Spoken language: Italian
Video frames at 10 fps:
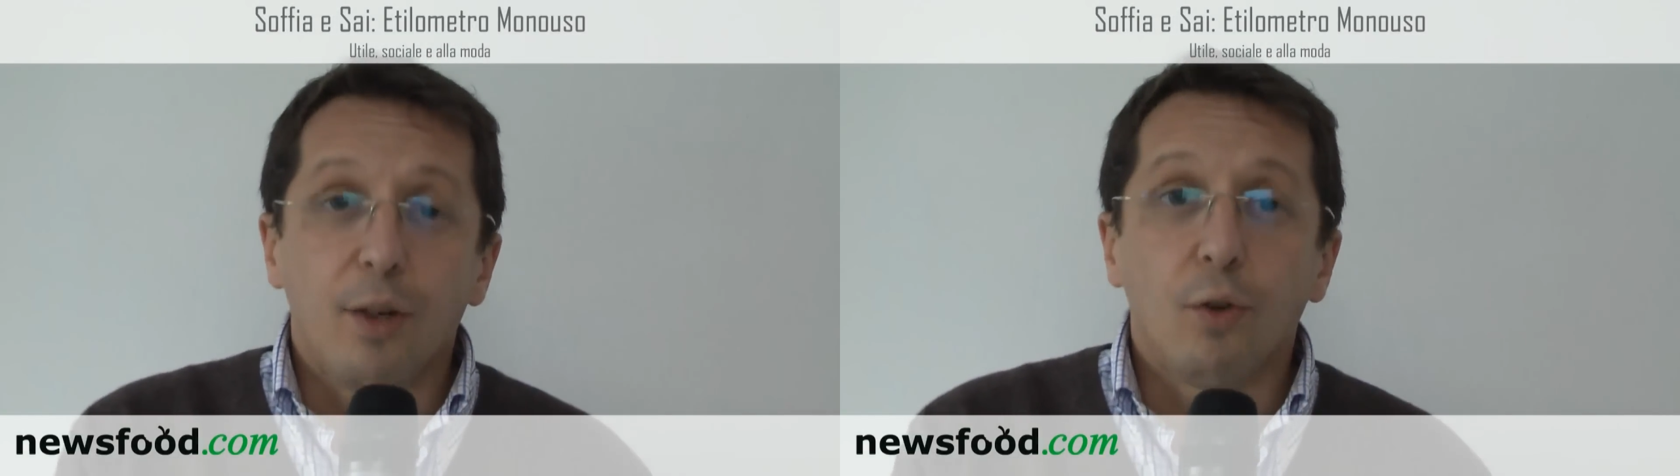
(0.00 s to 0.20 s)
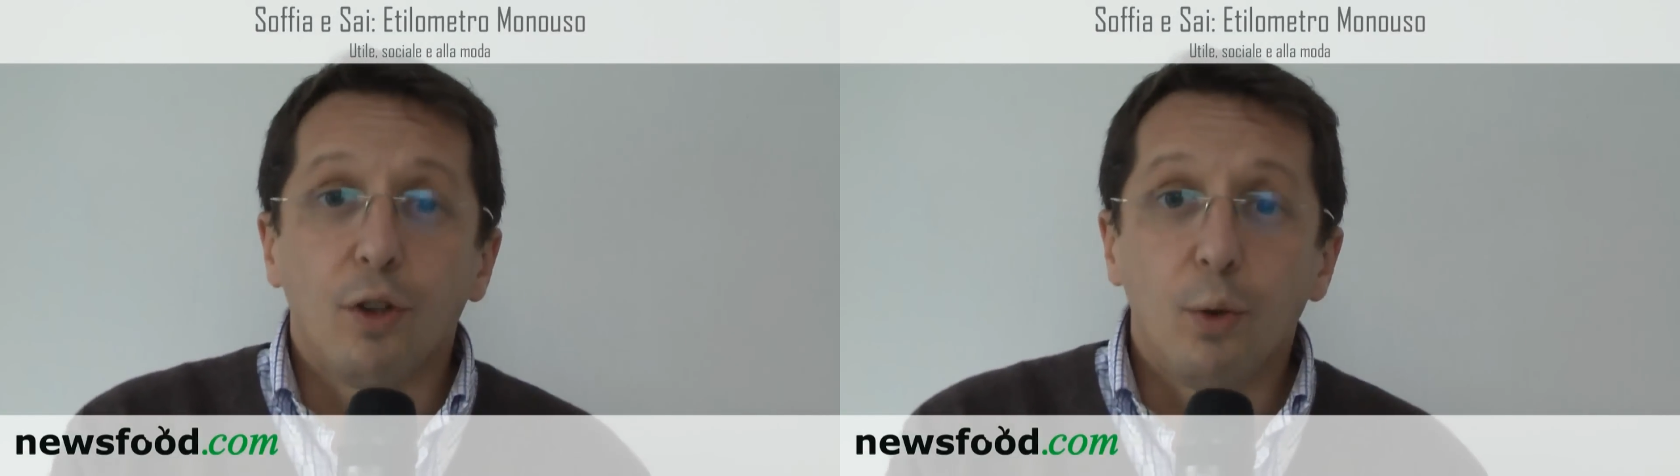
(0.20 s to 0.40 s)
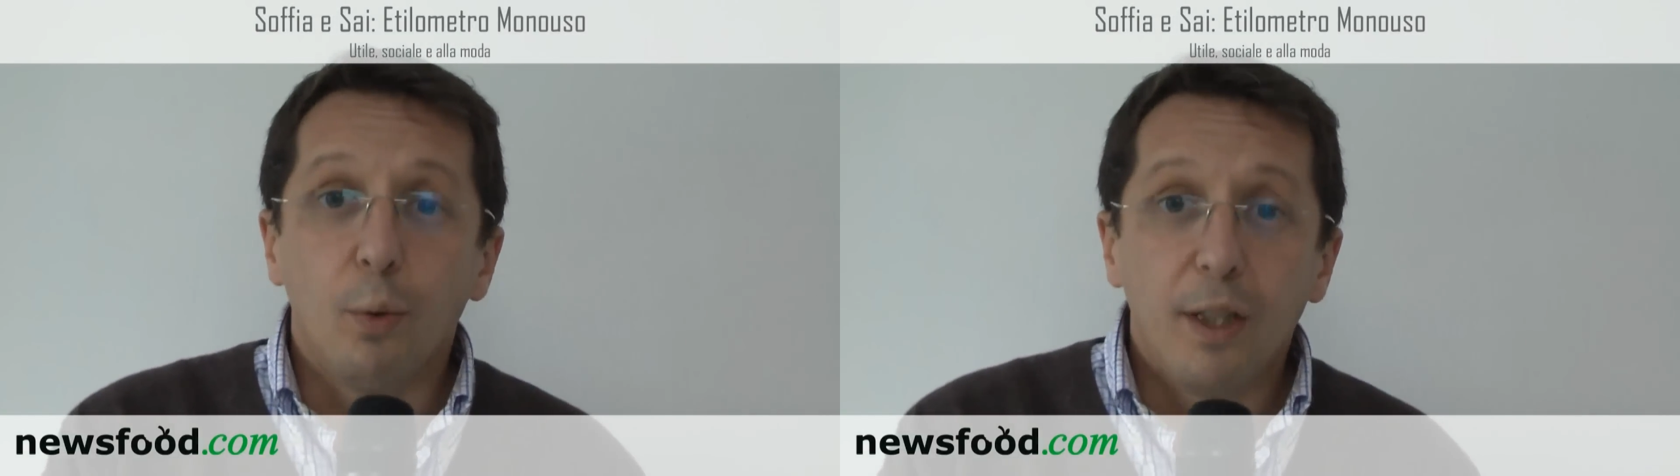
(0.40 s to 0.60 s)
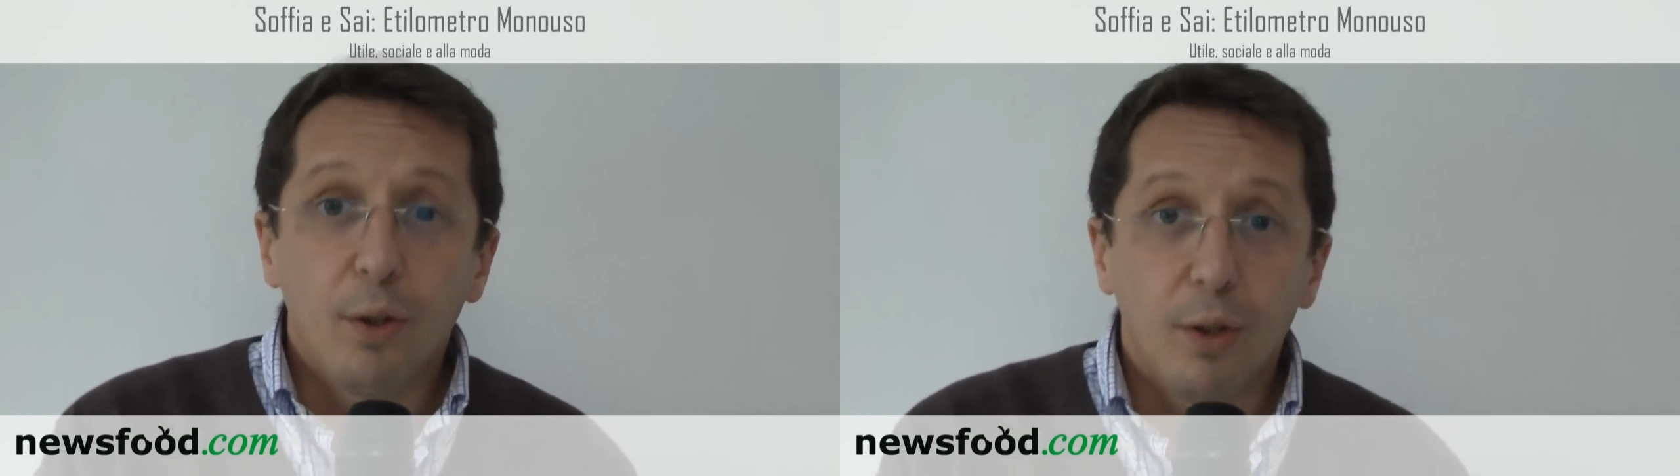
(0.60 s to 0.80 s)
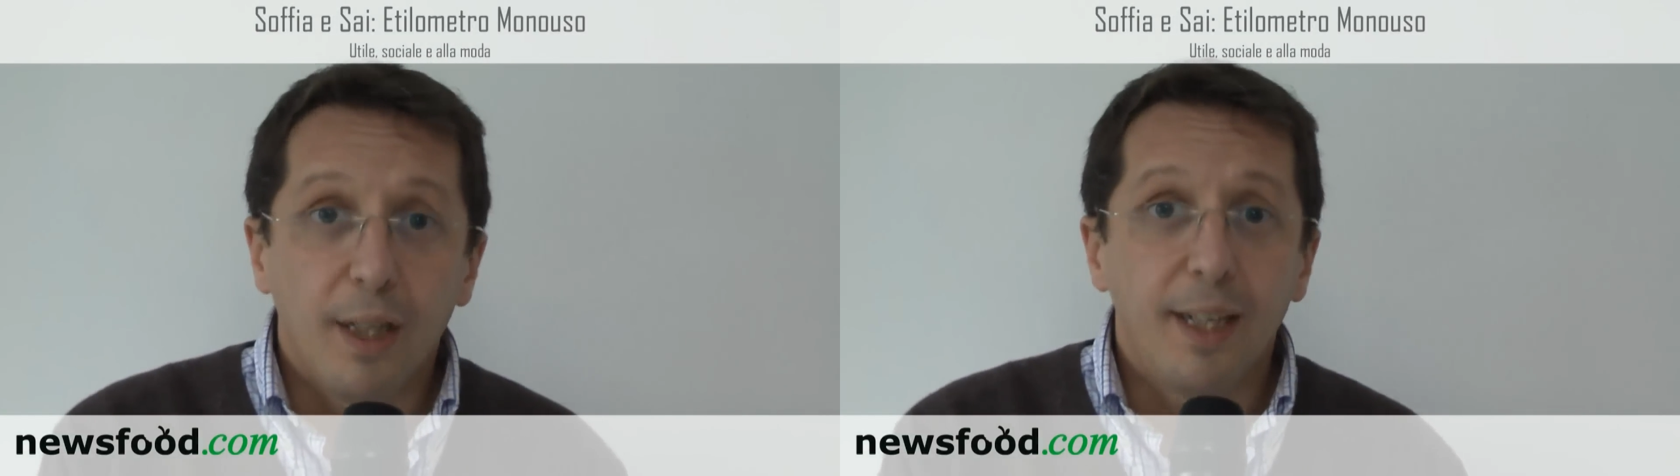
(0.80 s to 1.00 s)

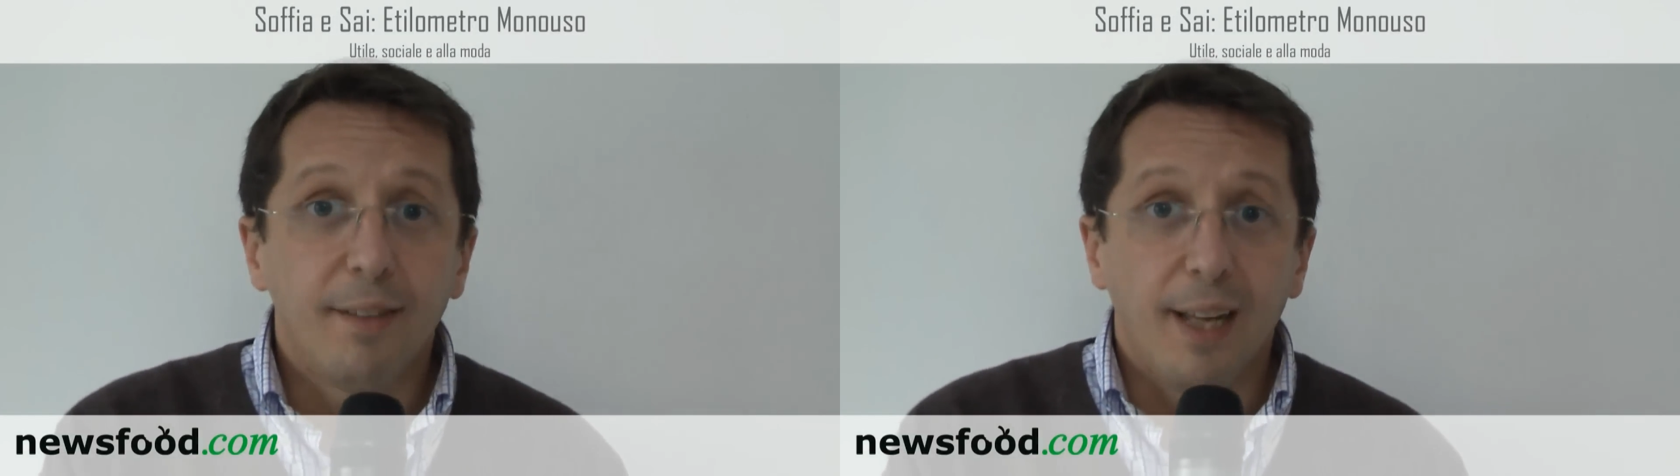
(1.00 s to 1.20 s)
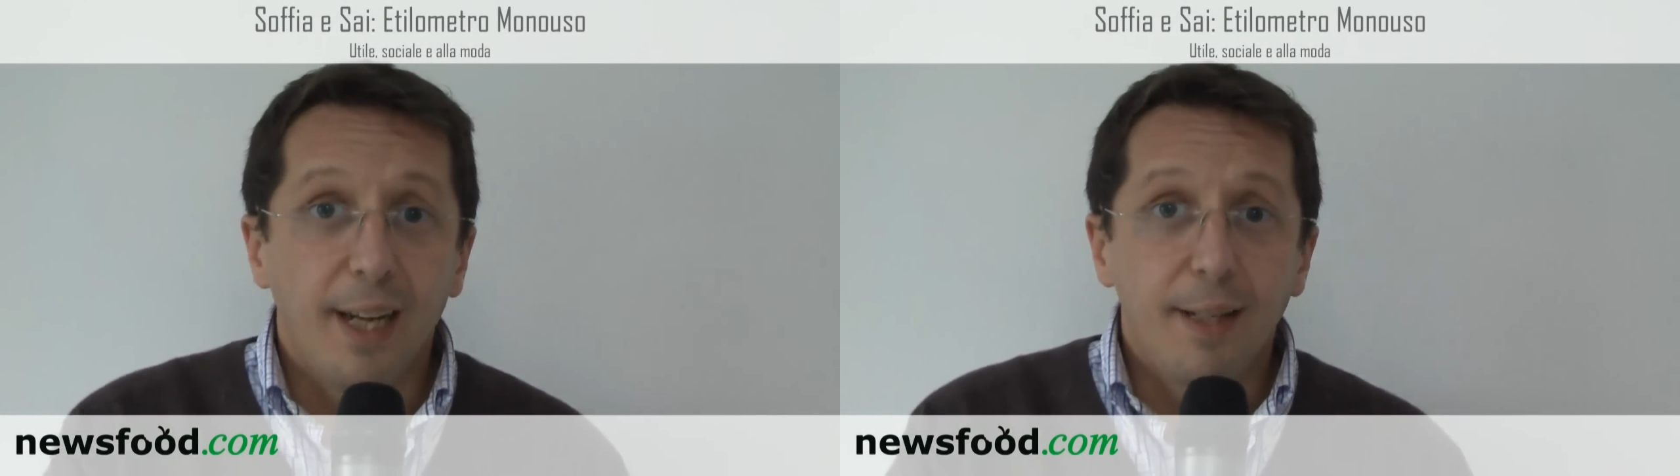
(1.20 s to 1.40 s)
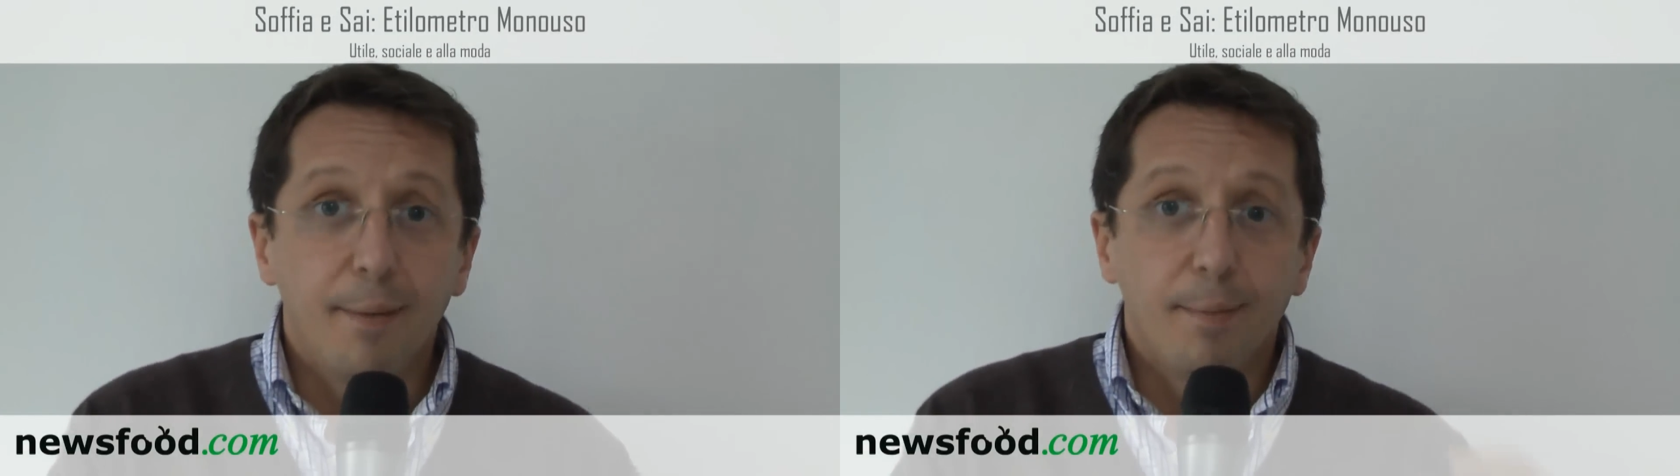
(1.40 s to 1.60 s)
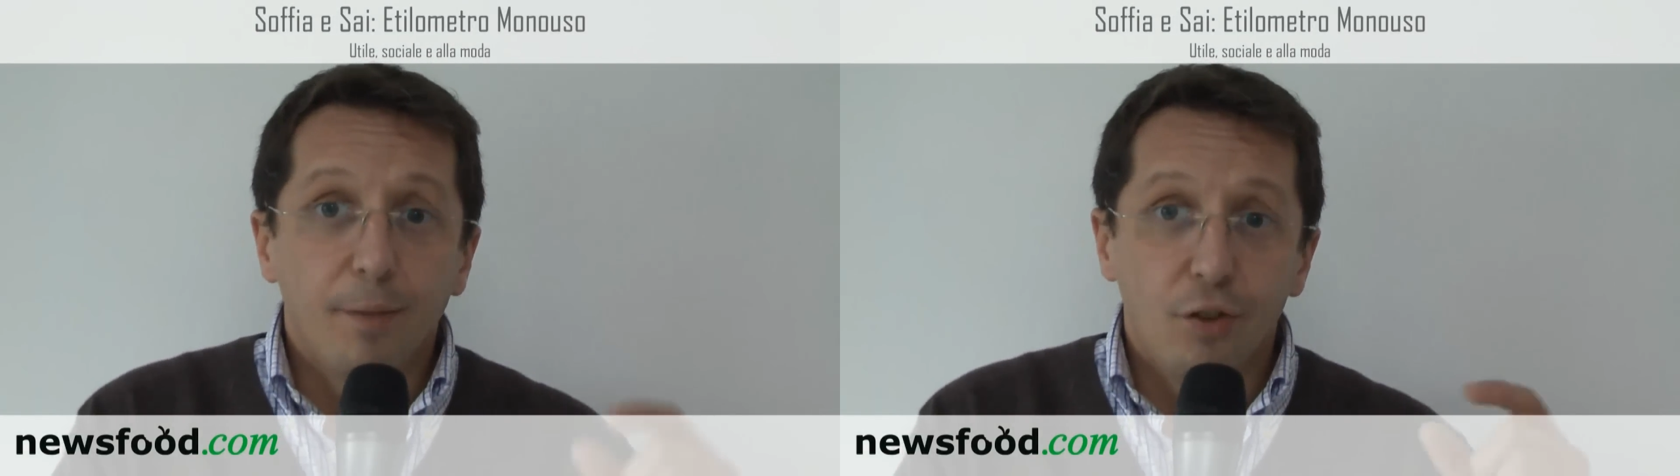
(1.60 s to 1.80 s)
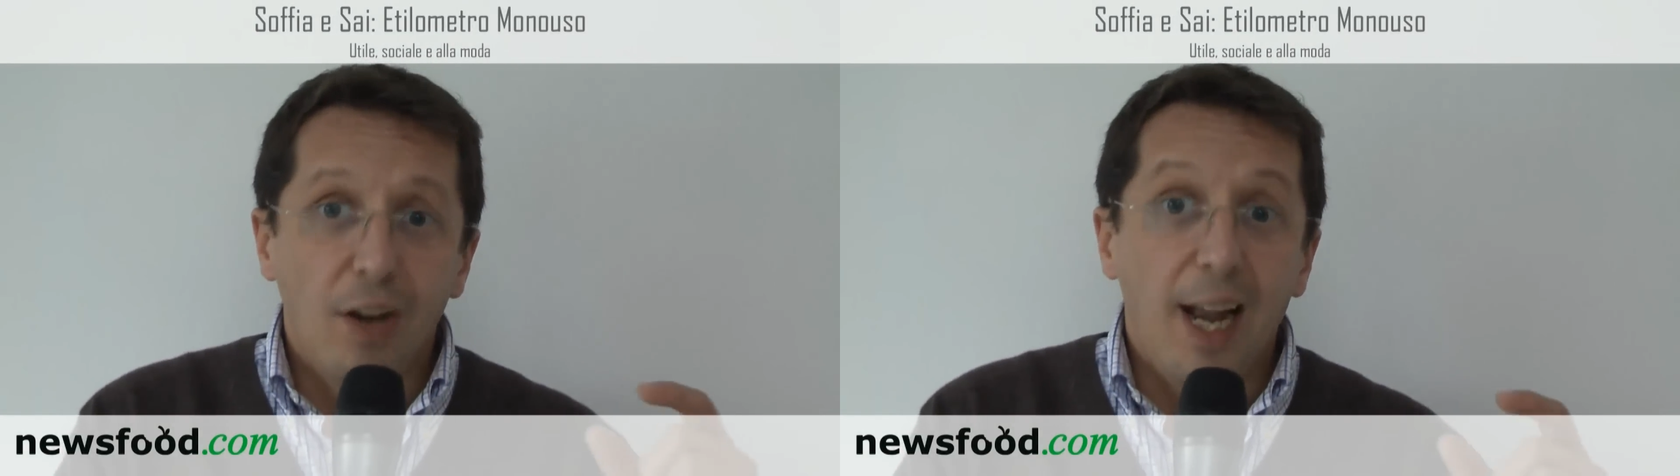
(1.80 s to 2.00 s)
costituito da dei sali
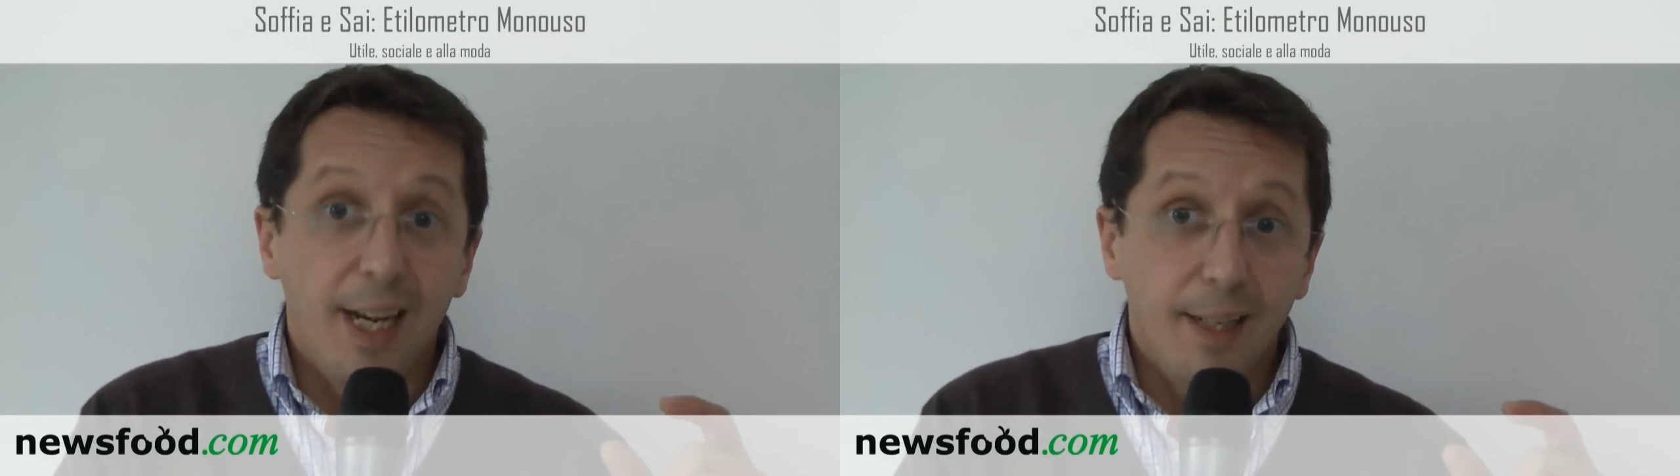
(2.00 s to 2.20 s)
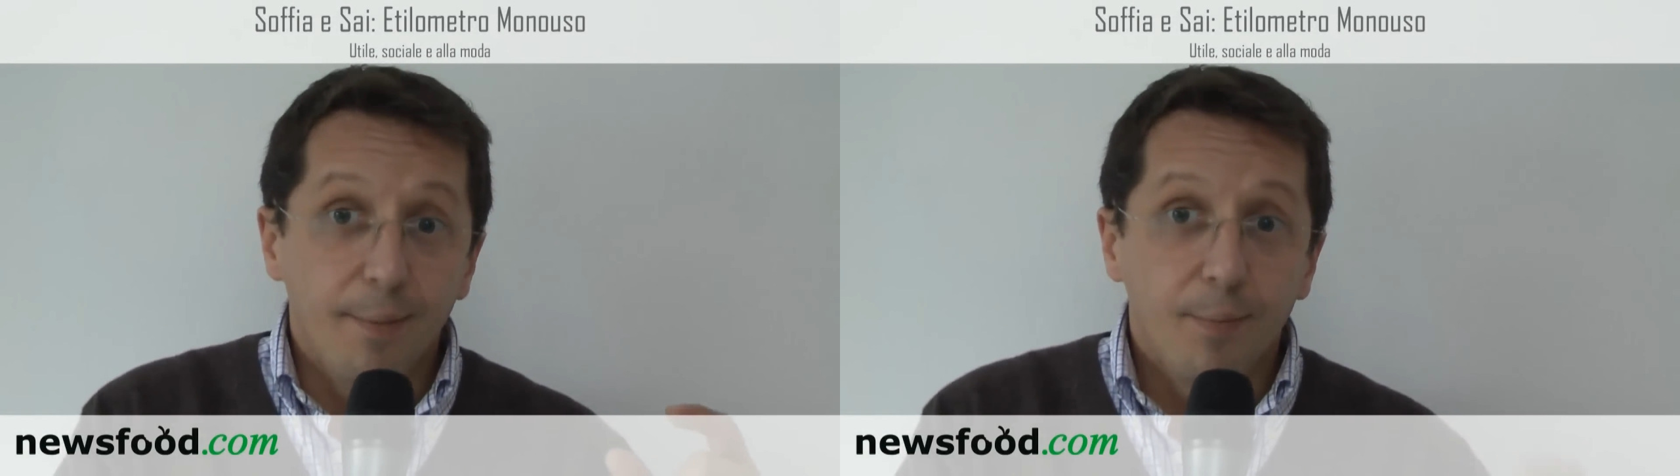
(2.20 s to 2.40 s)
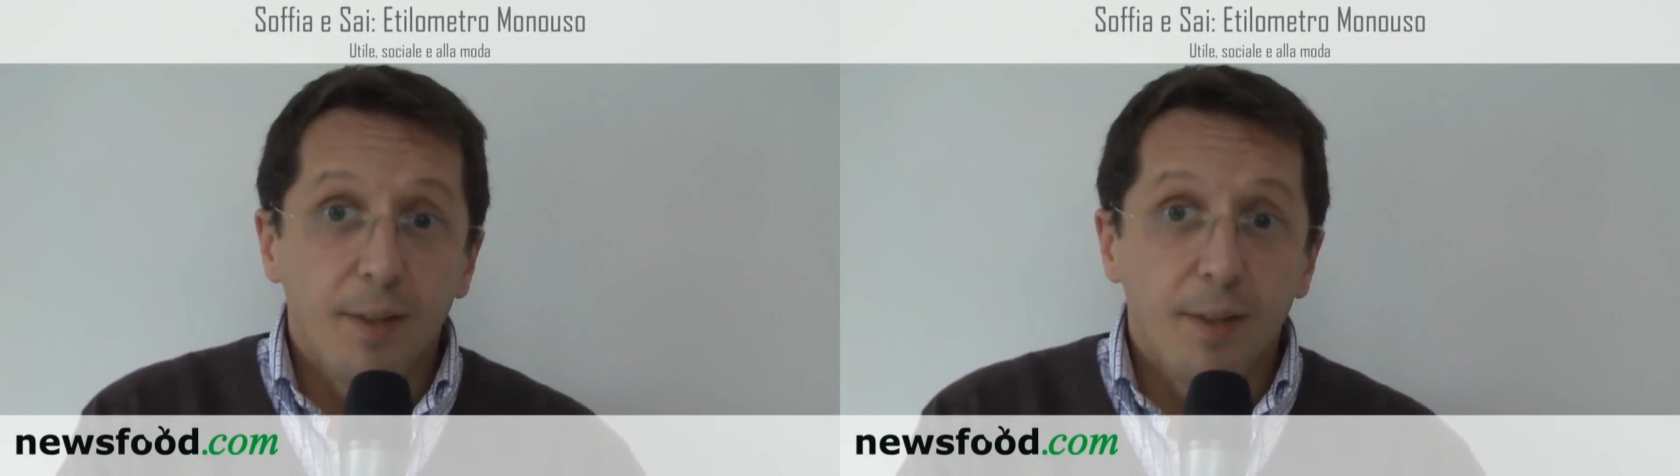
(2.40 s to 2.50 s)
gialli.